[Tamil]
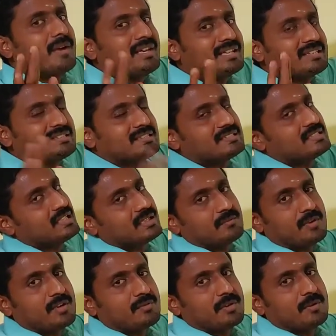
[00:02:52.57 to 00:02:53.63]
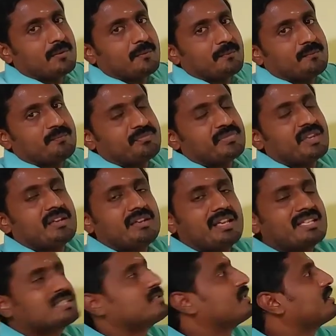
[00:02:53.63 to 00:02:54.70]
மைட்டாசிஸ் தான் இன்வால்வ் ஆகும்
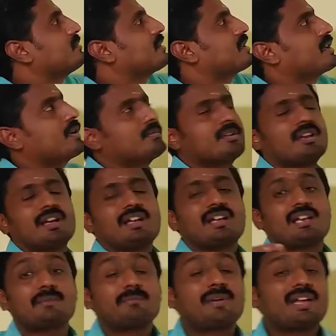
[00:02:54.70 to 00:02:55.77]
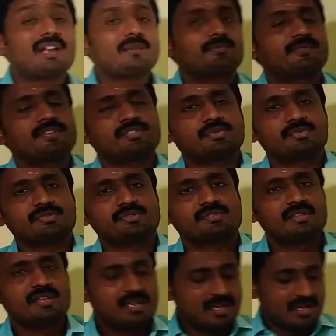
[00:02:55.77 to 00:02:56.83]
நெக்ஸ்ட் வந்து பார்த்திங்க அப்படின்னாக்கா ரிப்பேர் ஆஃப் டிஷ்யூஸ்
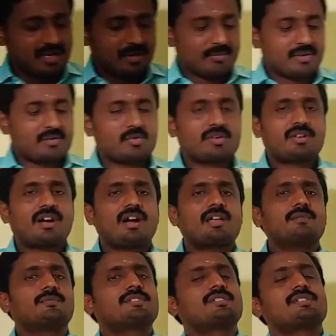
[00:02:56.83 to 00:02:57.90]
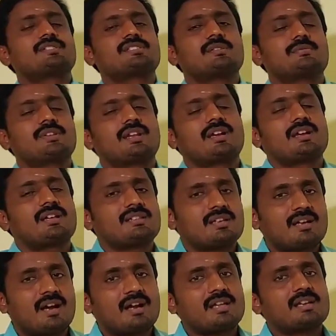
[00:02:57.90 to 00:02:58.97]
நமக்கு ஒரு காயம் வந்துருச்சு அப்படின்னாக்கா அந்த
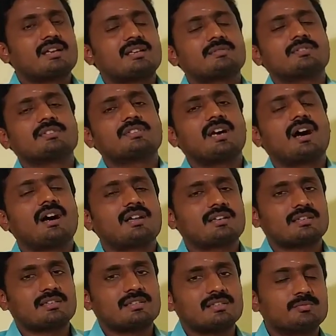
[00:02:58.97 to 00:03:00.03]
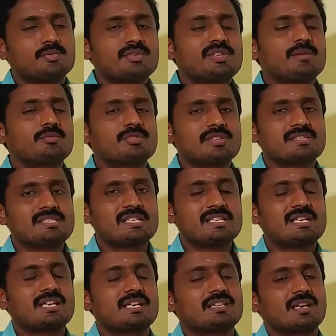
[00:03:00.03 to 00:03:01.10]
காயங்கள் வந்து ஆடுறதுக்கு புதிய புதிய
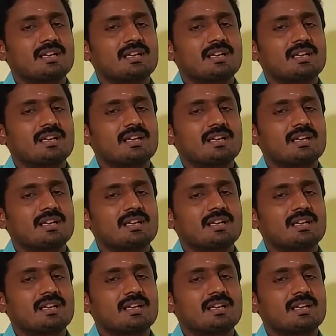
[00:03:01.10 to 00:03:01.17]
செல்கள் அந்த